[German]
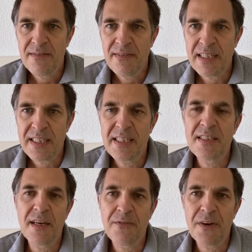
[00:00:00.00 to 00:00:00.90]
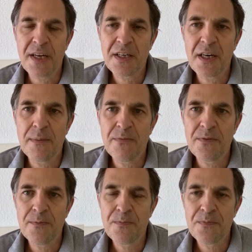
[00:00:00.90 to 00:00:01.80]
Was ist ein Affektkrampf?
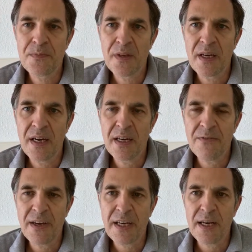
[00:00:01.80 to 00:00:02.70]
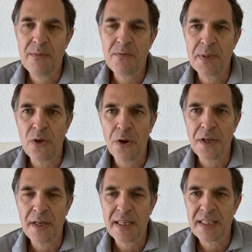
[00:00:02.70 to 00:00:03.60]
Ein Affektkrampf
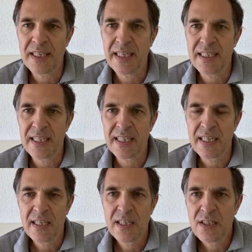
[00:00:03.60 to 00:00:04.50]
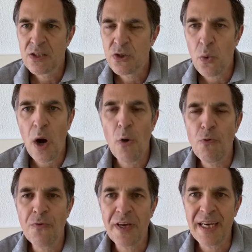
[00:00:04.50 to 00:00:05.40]
bedeutet, dass ein Kind sich so
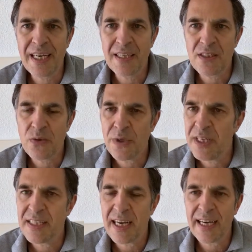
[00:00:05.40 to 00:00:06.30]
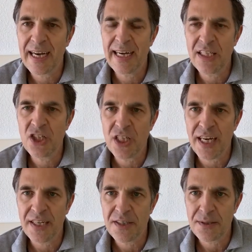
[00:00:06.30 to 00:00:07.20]
aufregt, so in eine Sache
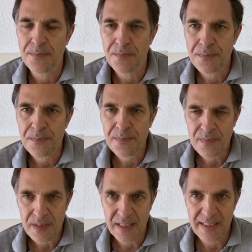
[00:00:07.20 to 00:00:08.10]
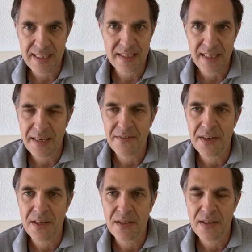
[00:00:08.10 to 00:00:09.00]
reinsteigert, dass es
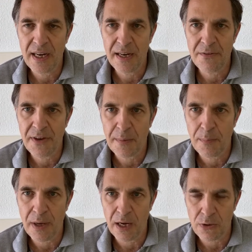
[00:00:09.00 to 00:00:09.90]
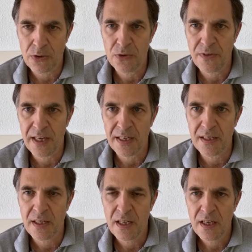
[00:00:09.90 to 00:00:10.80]
entweder anfängt blau zu
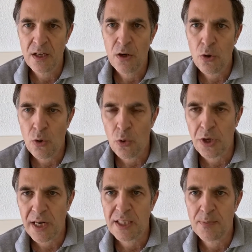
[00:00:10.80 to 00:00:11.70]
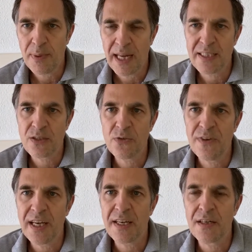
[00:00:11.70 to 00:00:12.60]
werden oder ganz blass zu
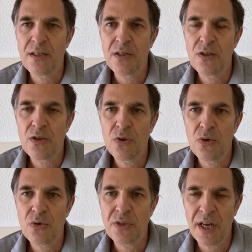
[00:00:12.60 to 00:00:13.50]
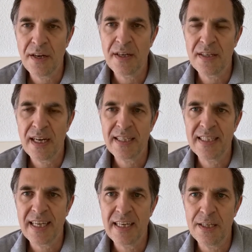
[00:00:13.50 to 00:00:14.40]
werden und dann
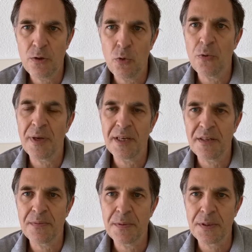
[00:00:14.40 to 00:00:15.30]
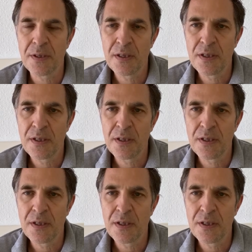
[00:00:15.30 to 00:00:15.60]
tatsächlich ohnmächtig wird.